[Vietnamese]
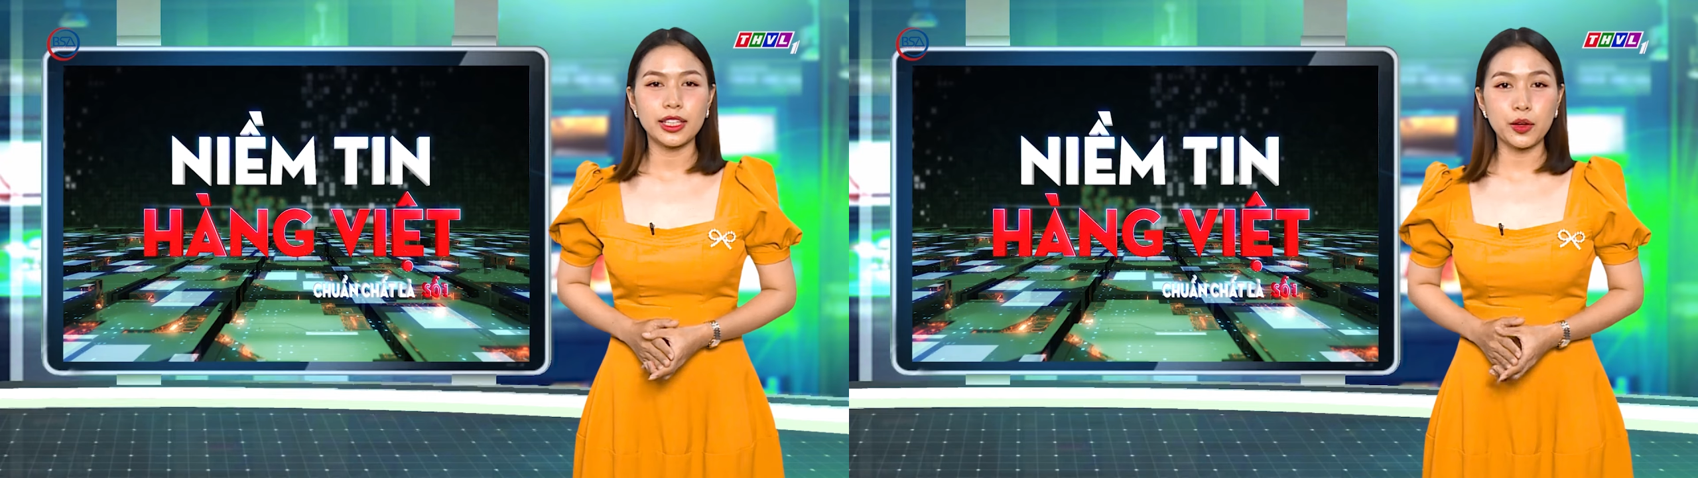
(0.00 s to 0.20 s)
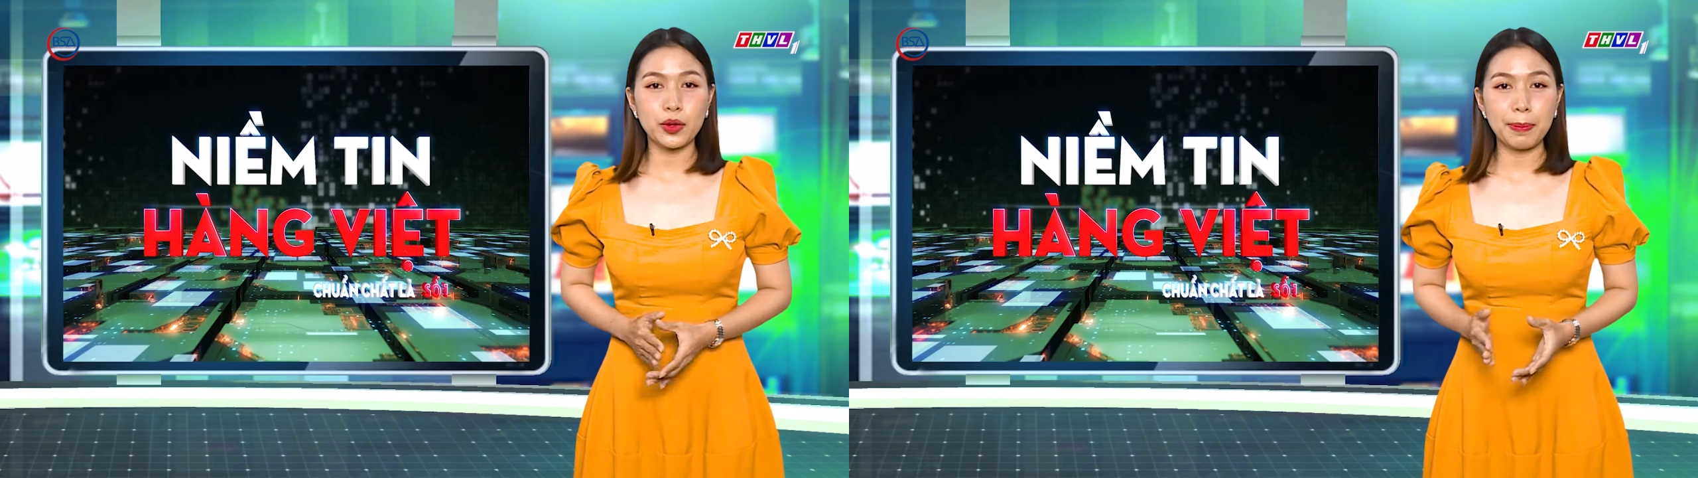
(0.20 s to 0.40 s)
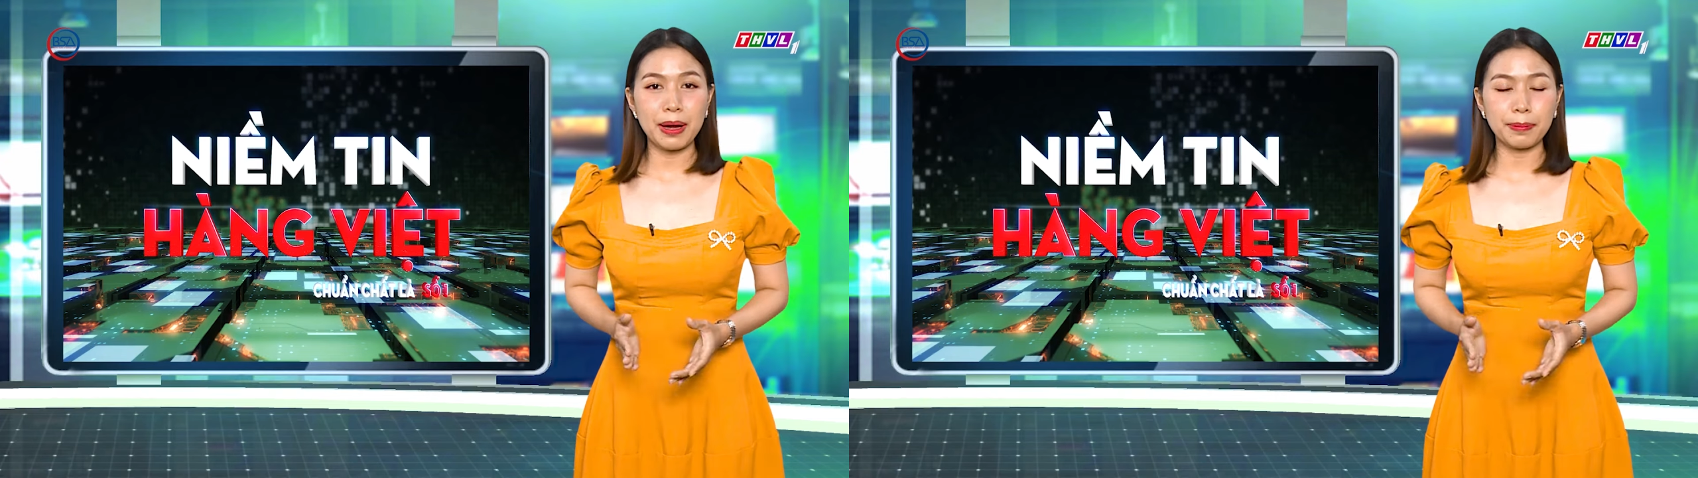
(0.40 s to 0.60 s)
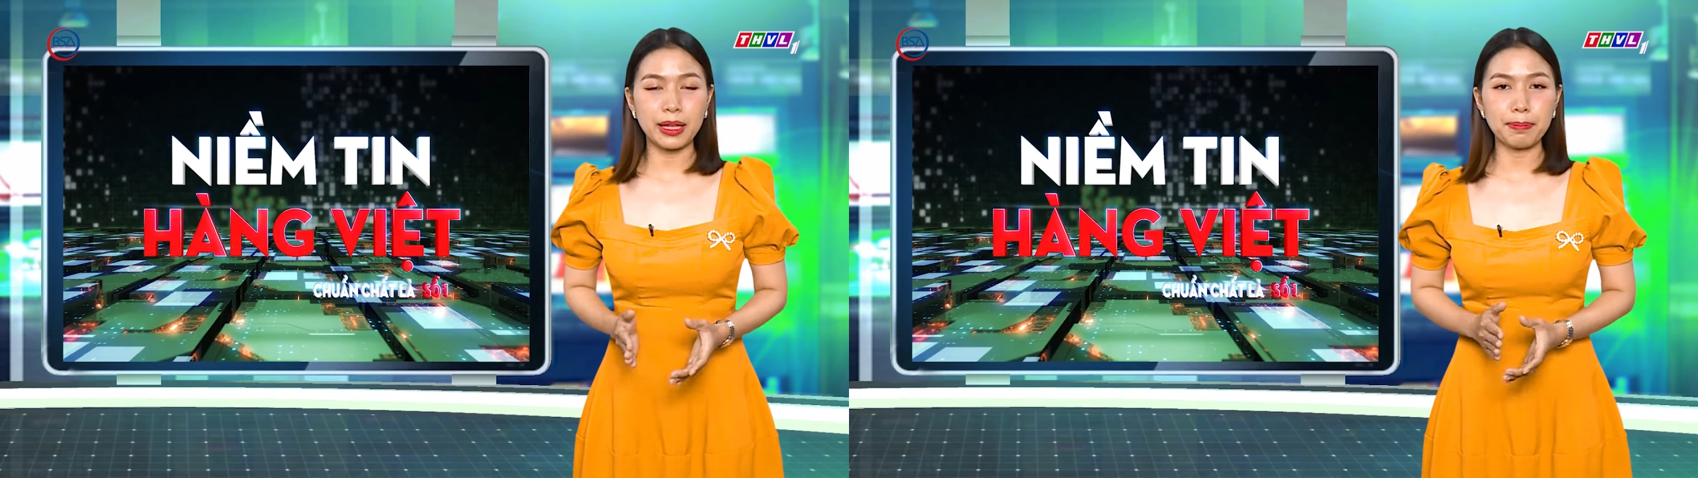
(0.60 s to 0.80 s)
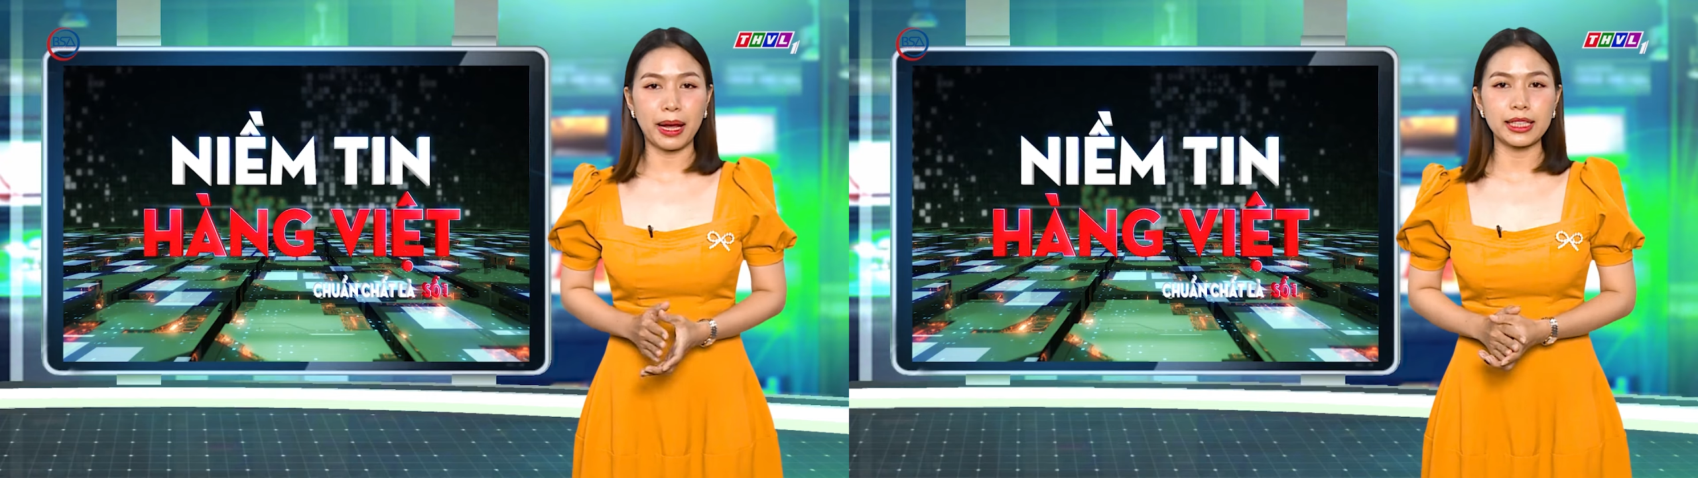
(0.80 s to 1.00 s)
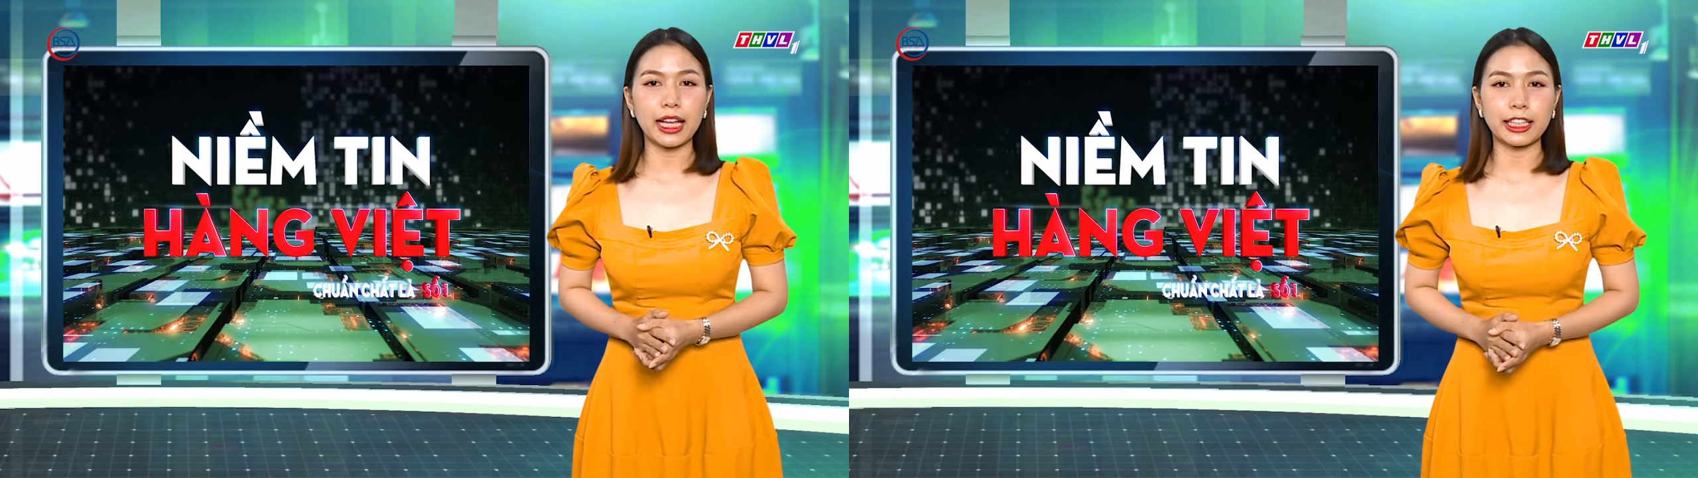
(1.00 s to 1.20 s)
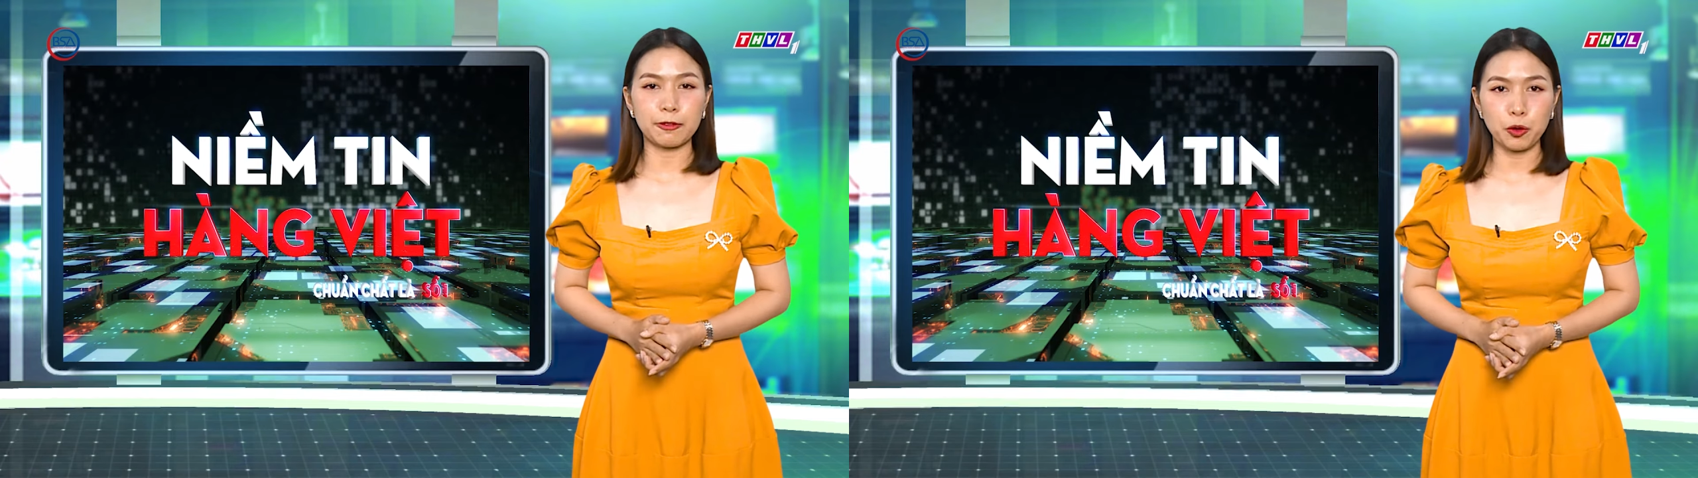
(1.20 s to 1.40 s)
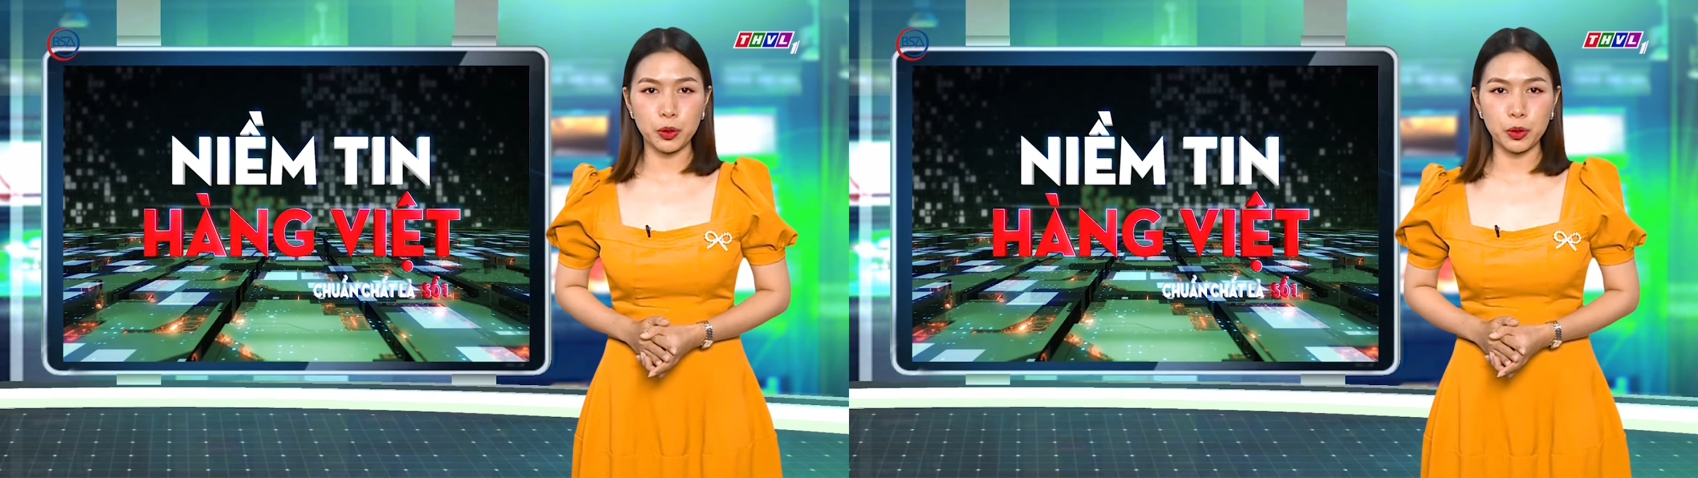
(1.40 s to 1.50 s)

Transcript: Chiều ngày 15 tháng 7 tại thành phố Hồ